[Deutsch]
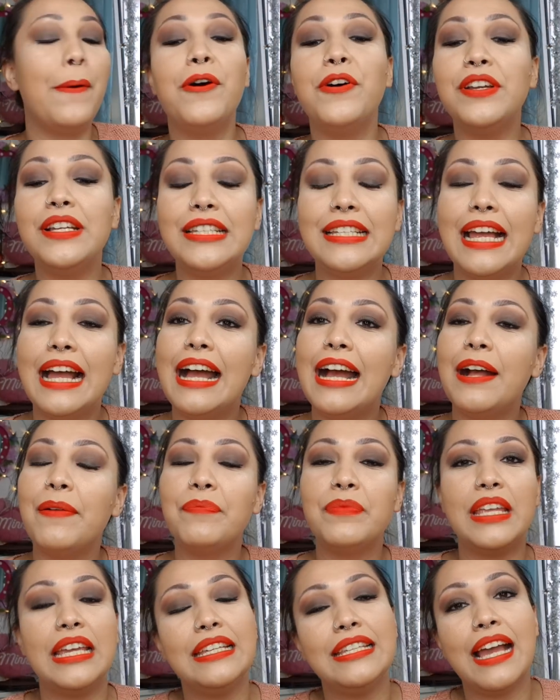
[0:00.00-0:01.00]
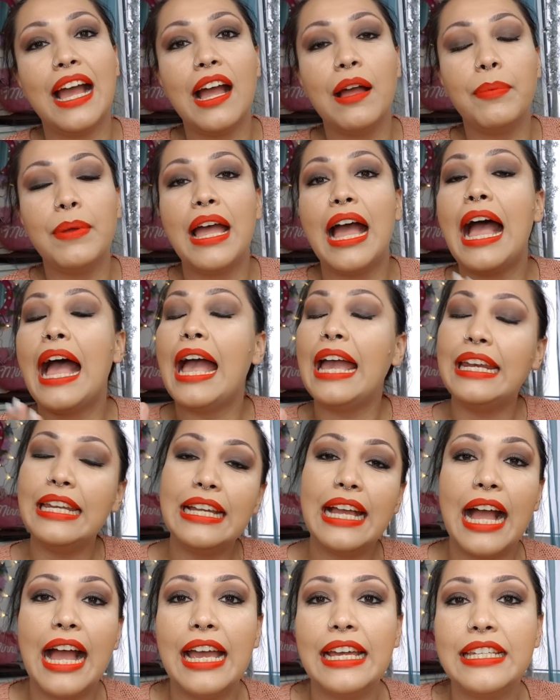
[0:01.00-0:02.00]
Und ähm, ich habe
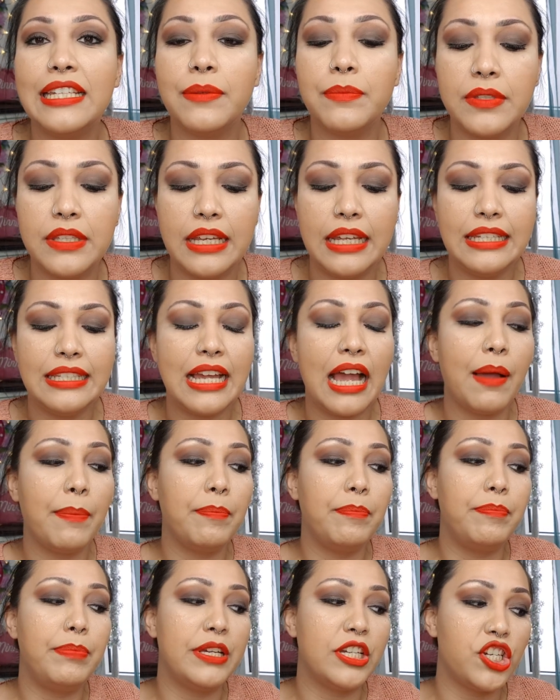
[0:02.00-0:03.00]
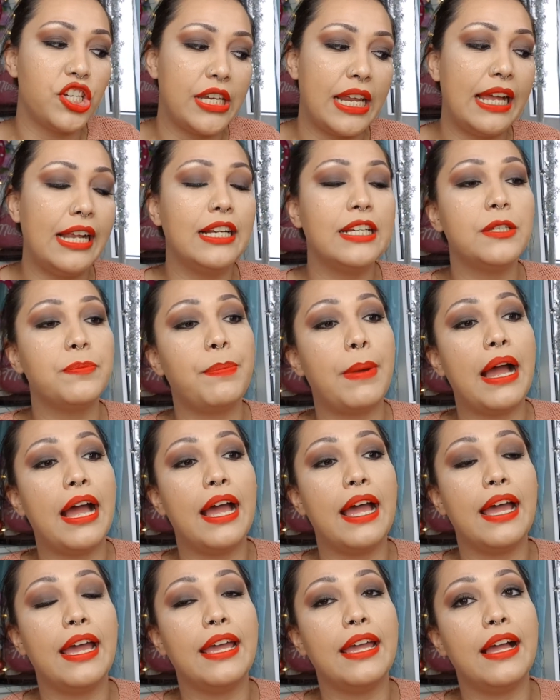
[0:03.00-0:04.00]
einige Items. Ich habe bestellt
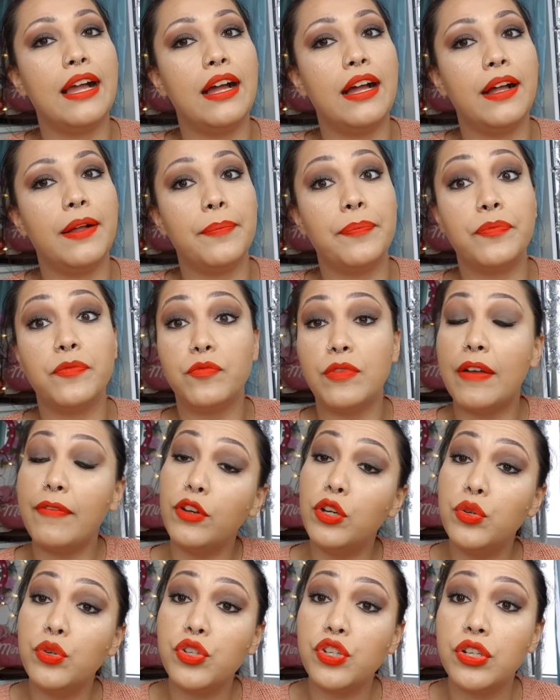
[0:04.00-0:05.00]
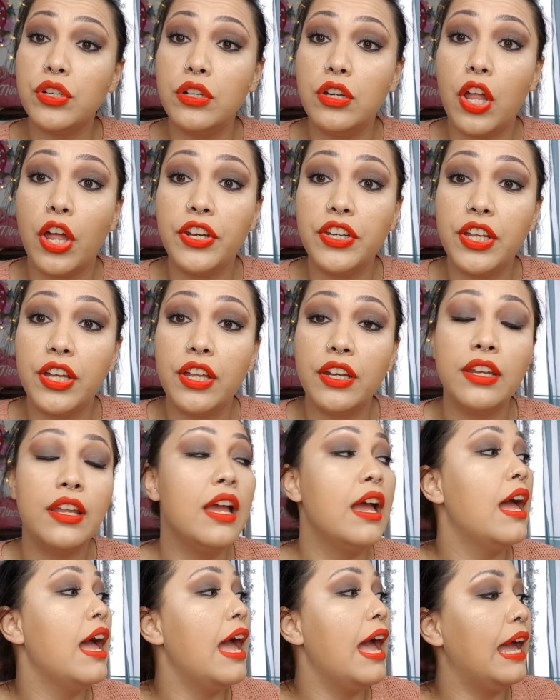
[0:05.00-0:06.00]
bei ähm, Revolution London.
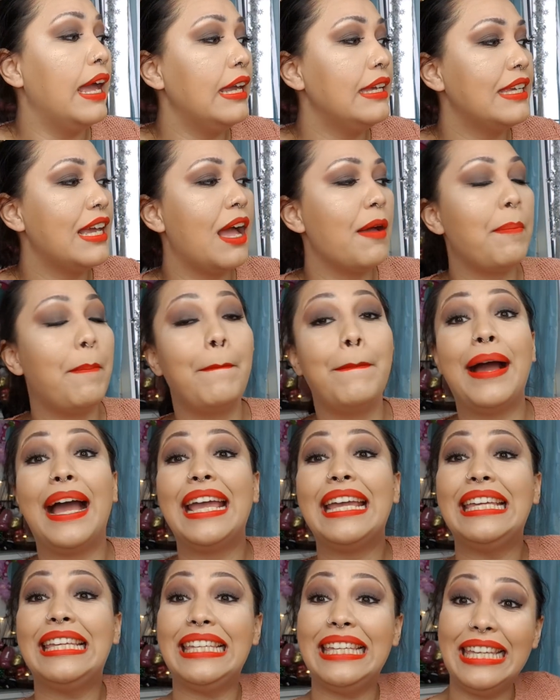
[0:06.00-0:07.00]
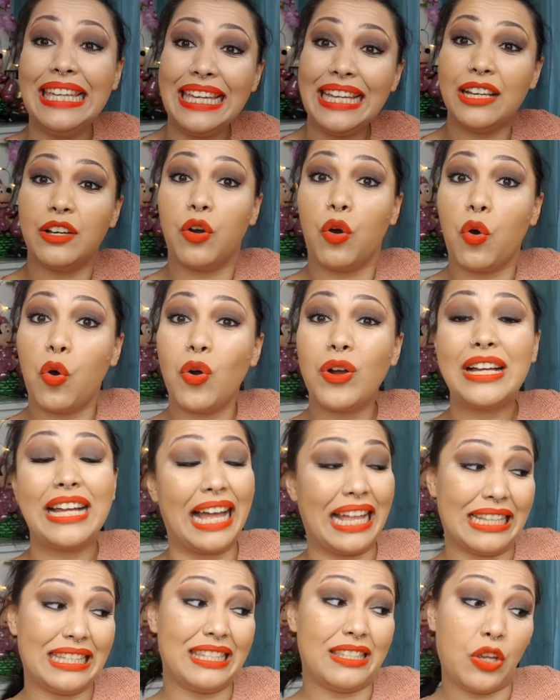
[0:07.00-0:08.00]
Ich habe bei Kiko
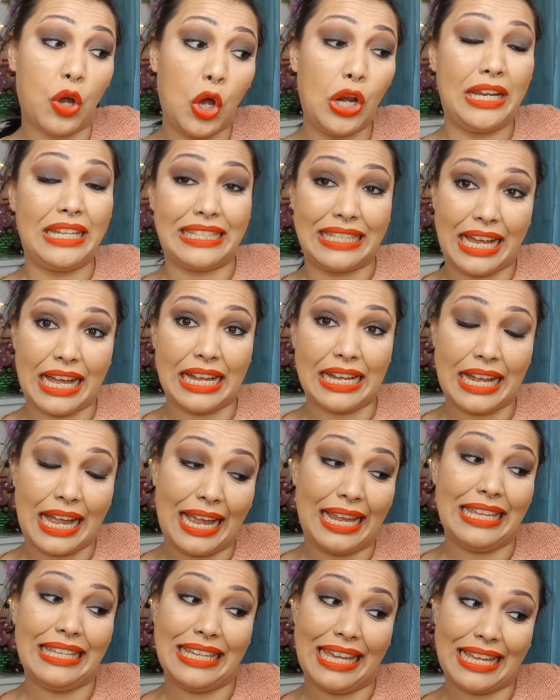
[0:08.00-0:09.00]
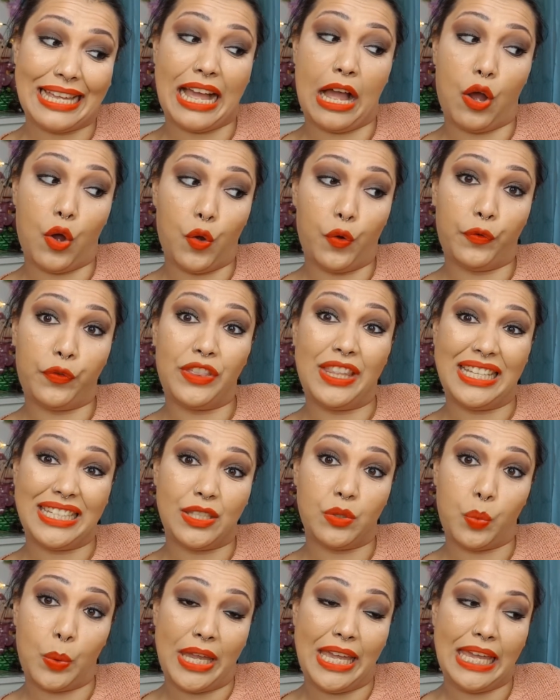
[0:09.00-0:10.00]
ganz tolle Sachen eingekauft
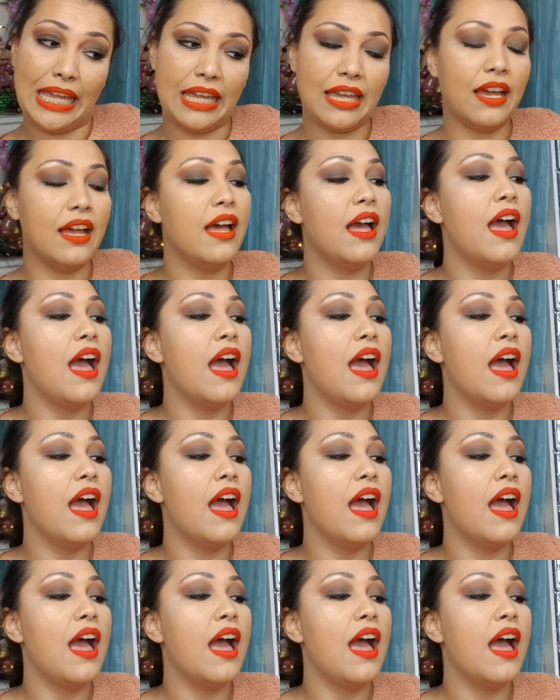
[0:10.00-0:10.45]
this week.